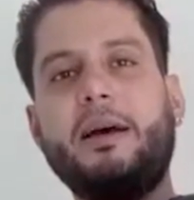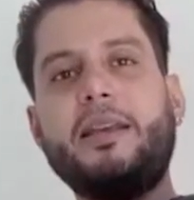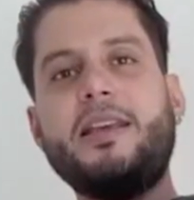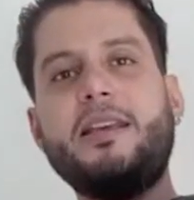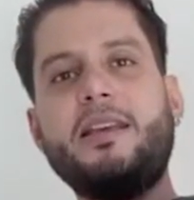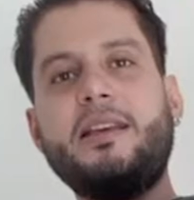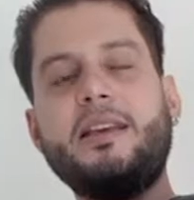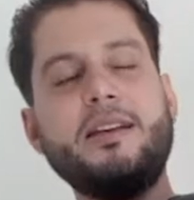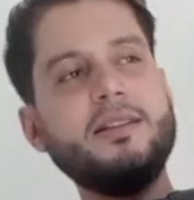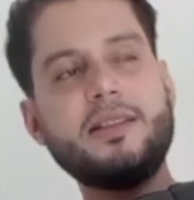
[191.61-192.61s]
E,
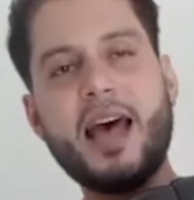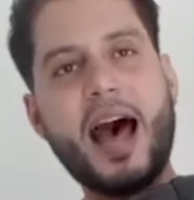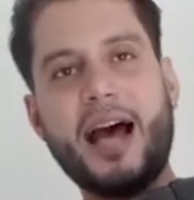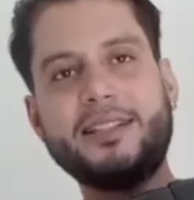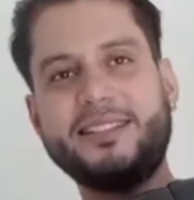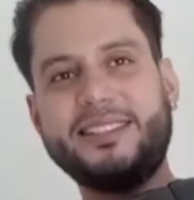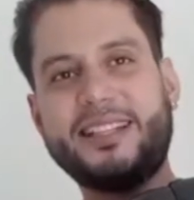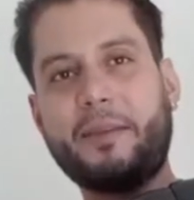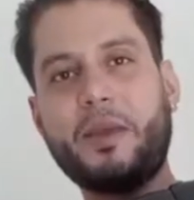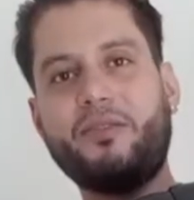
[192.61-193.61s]
e isso é arte
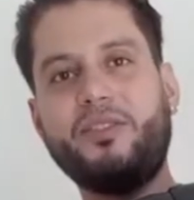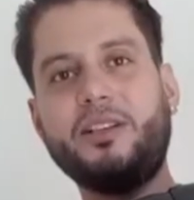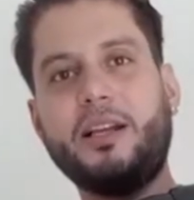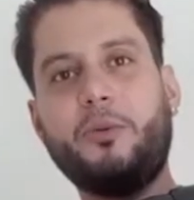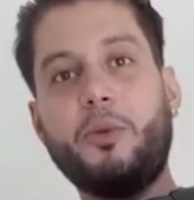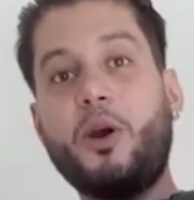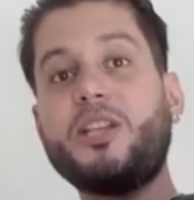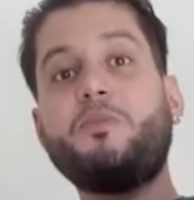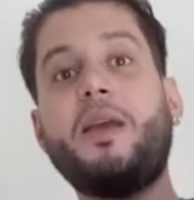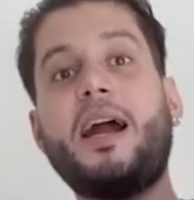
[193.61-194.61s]
na minha vida. É o meu
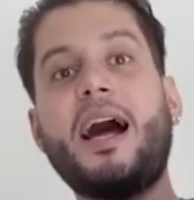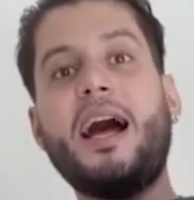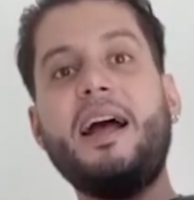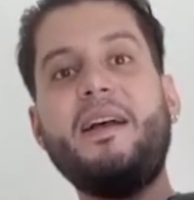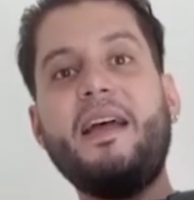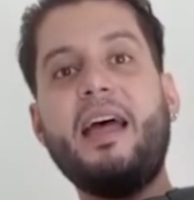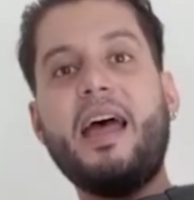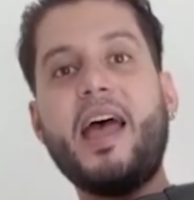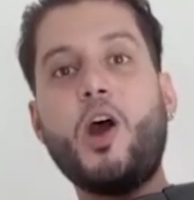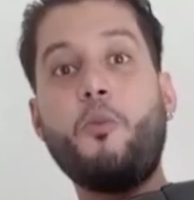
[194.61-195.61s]
respirar,
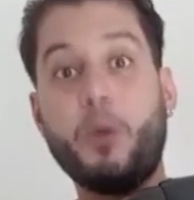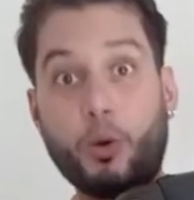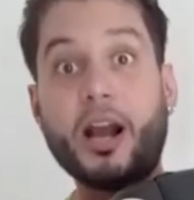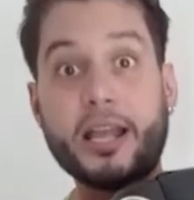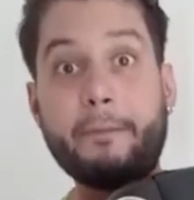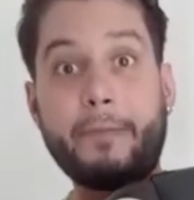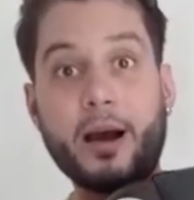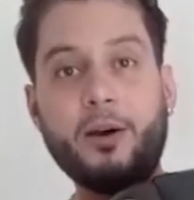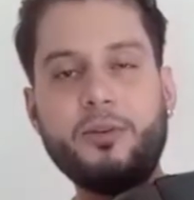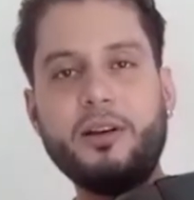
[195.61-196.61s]
é o meu
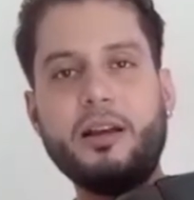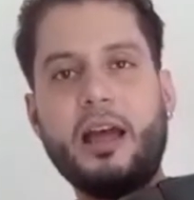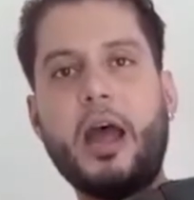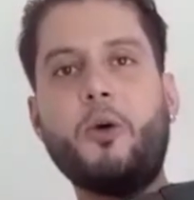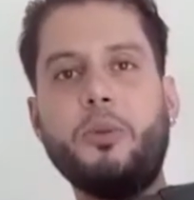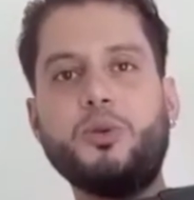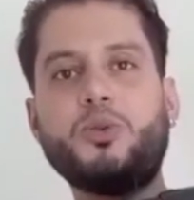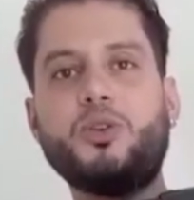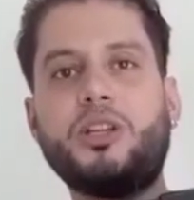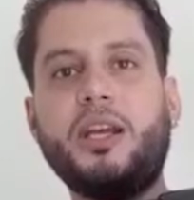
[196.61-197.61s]
ganha-pão, é o meu
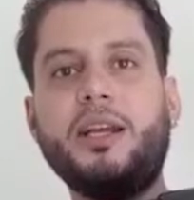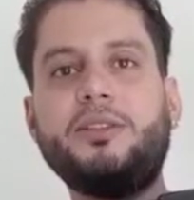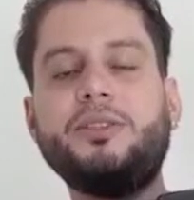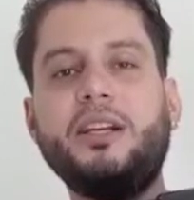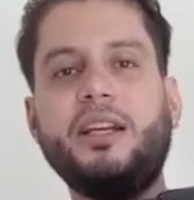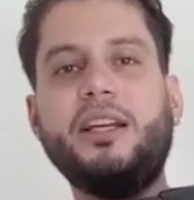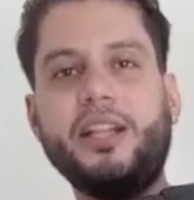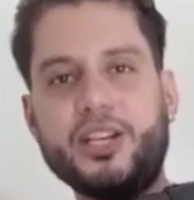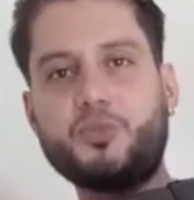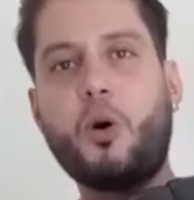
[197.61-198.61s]
sustento. E
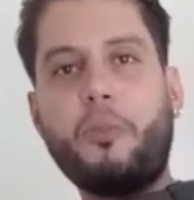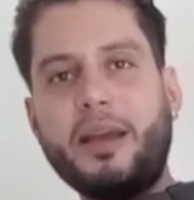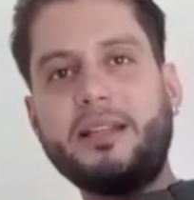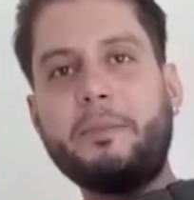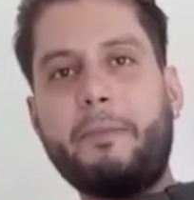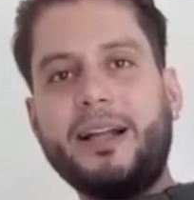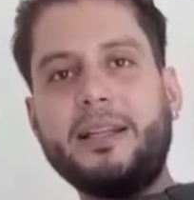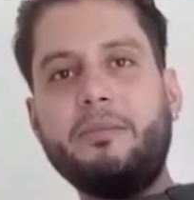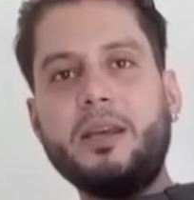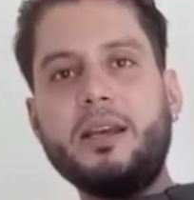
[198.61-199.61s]
nesse momento de
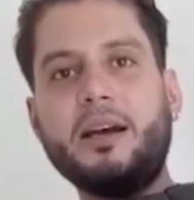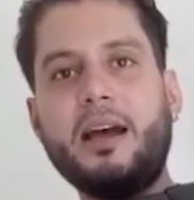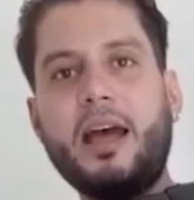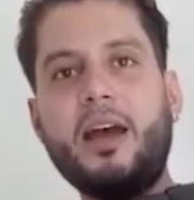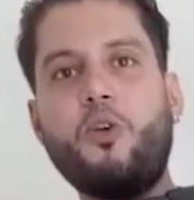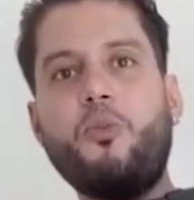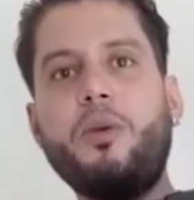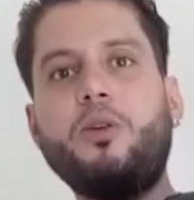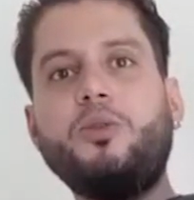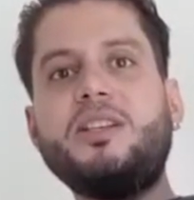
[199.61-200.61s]
pandemia é o
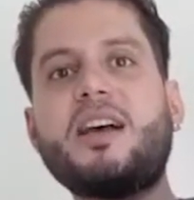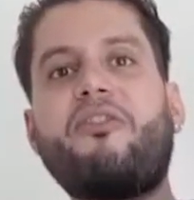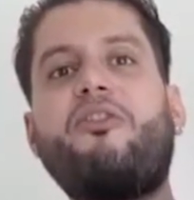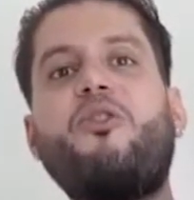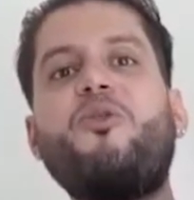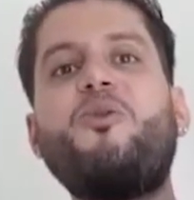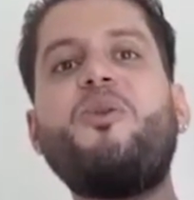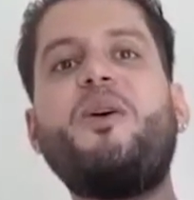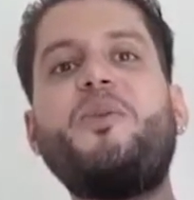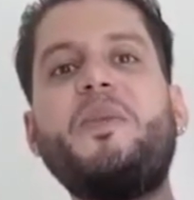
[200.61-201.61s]
meu
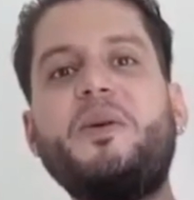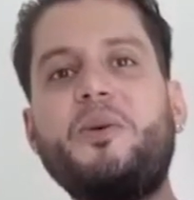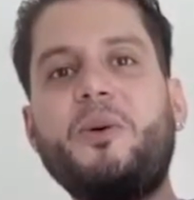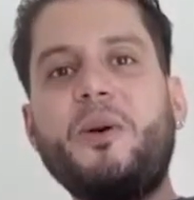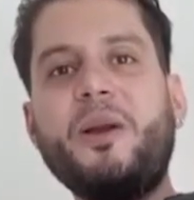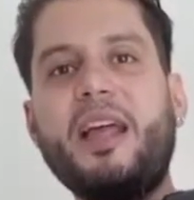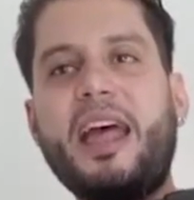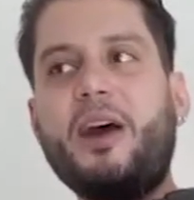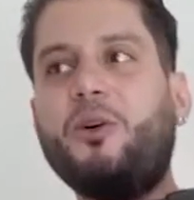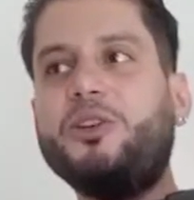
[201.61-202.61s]
desafogo, é o meu
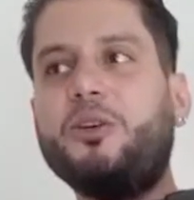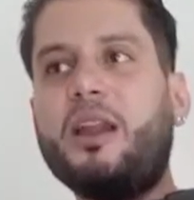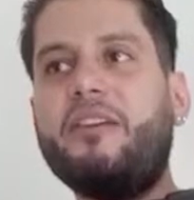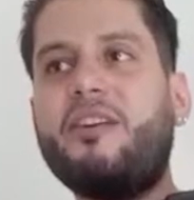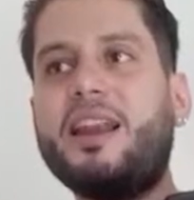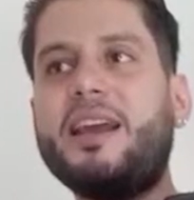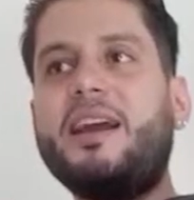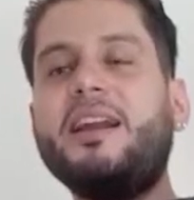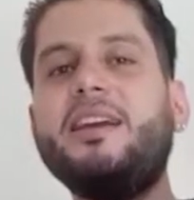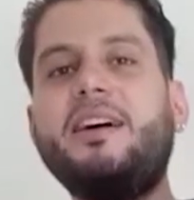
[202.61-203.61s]
é onde eu levo a
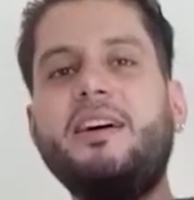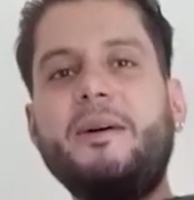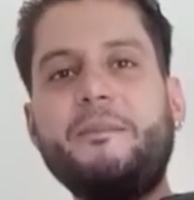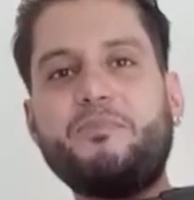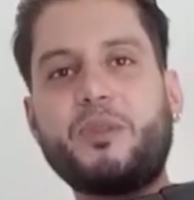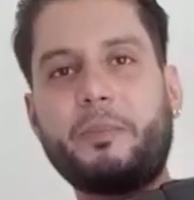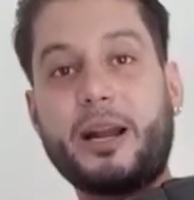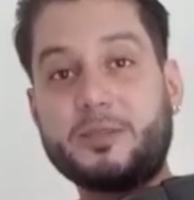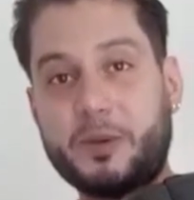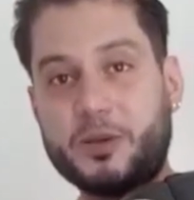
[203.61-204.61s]
alegria
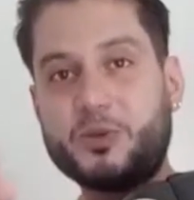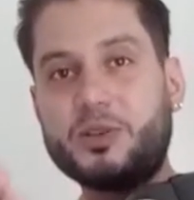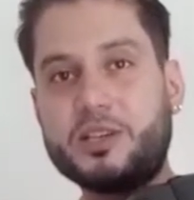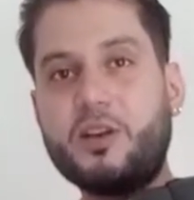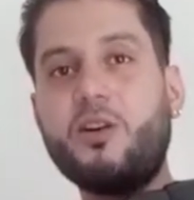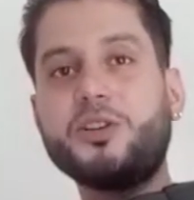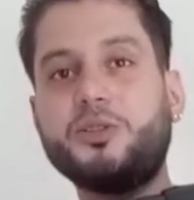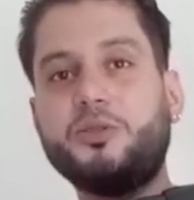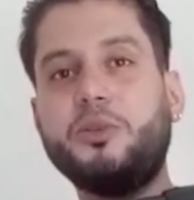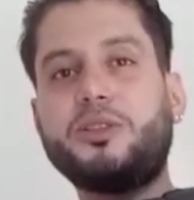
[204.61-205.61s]
para as pessoas que
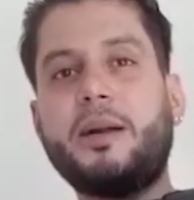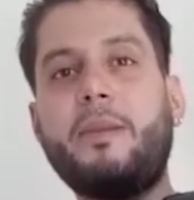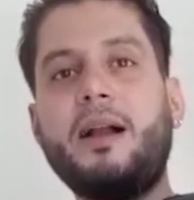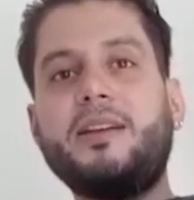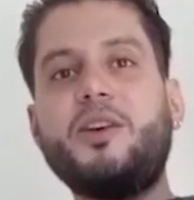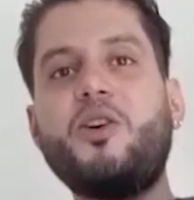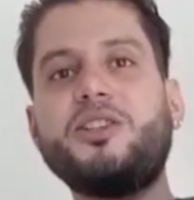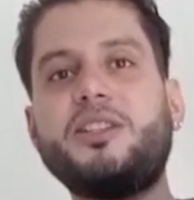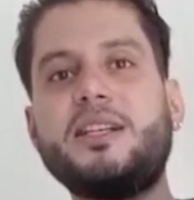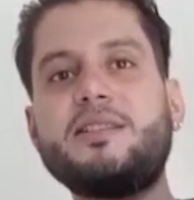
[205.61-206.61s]
gostam do meu trabalho, que
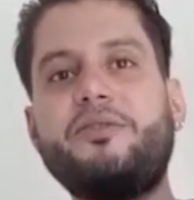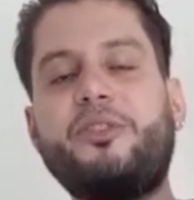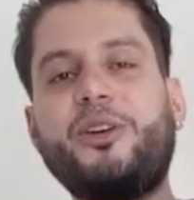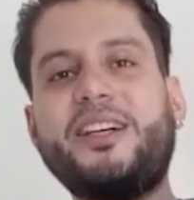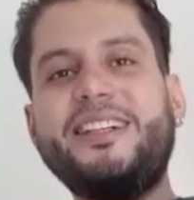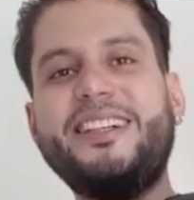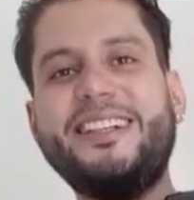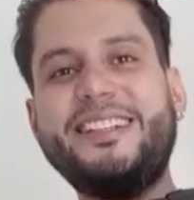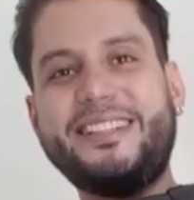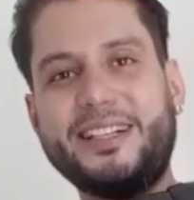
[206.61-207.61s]
gostam da sanfona.
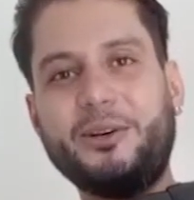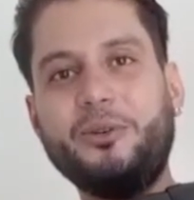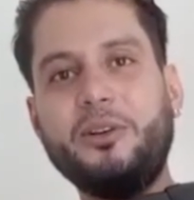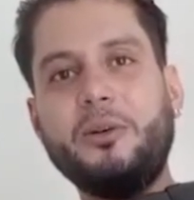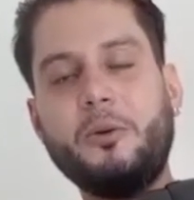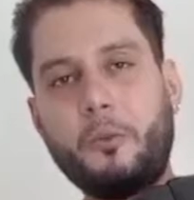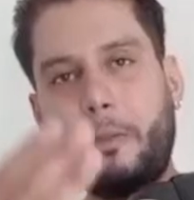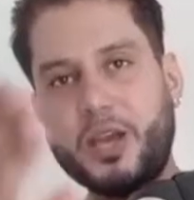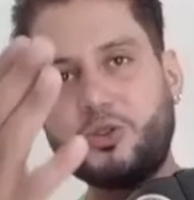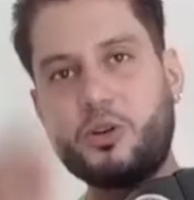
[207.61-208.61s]
Então, um
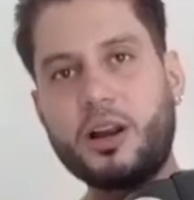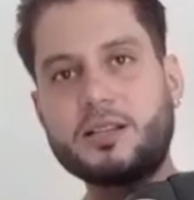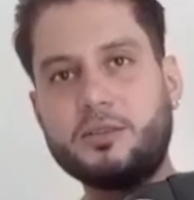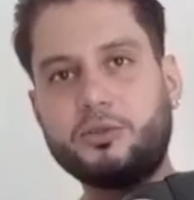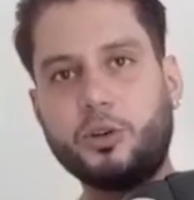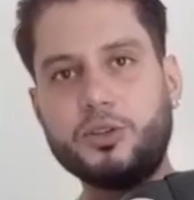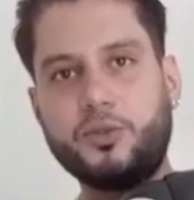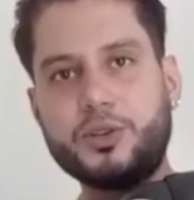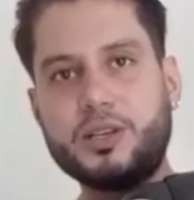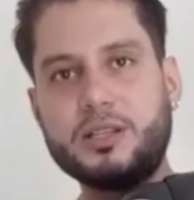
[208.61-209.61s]
beijo no coração de todos
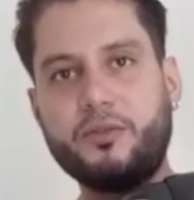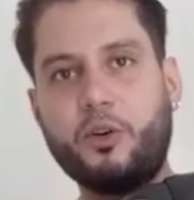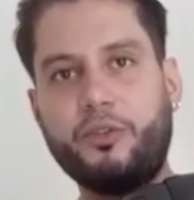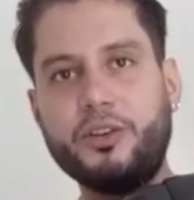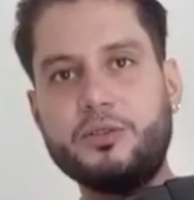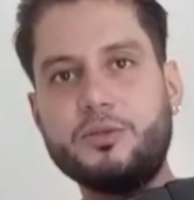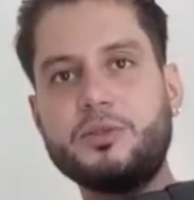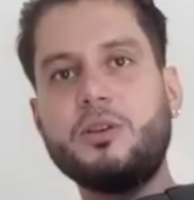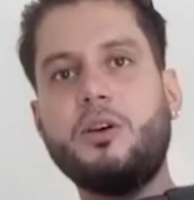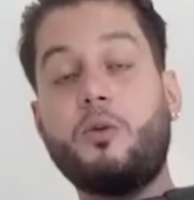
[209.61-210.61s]
vocês
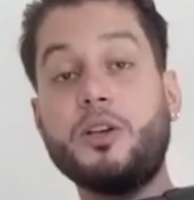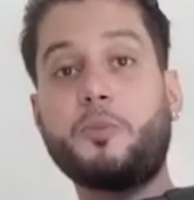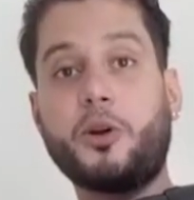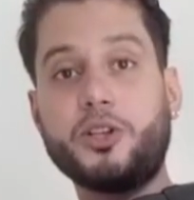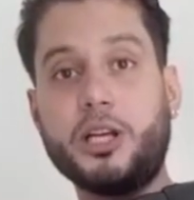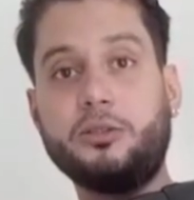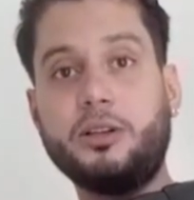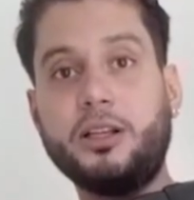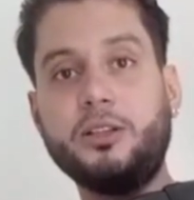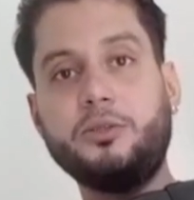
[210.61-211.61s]
envolvidos com esse projeto
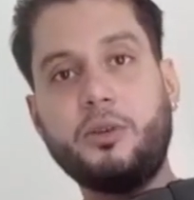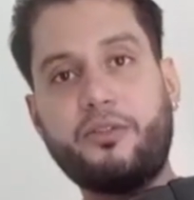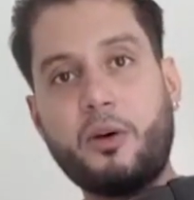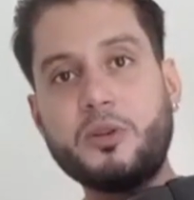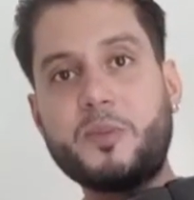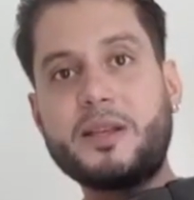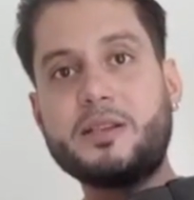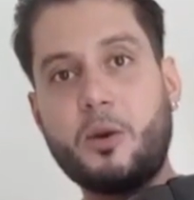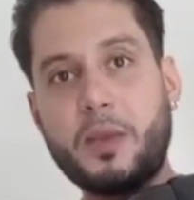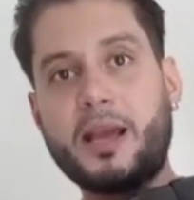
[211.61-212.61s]
lindo, de uma forma
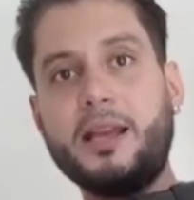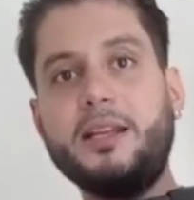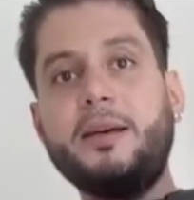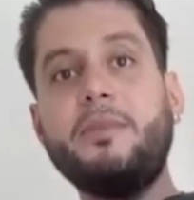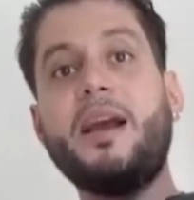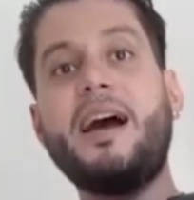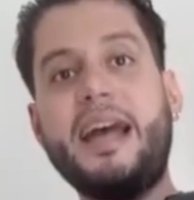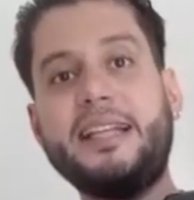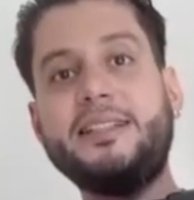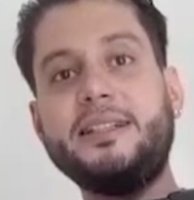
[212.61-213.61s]
especial, minha querida amiga
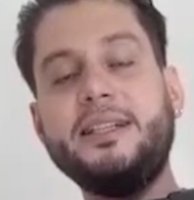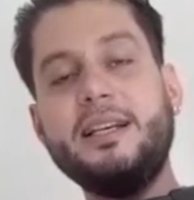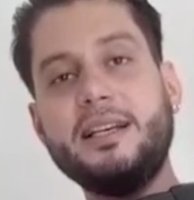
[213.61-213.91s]
Edna.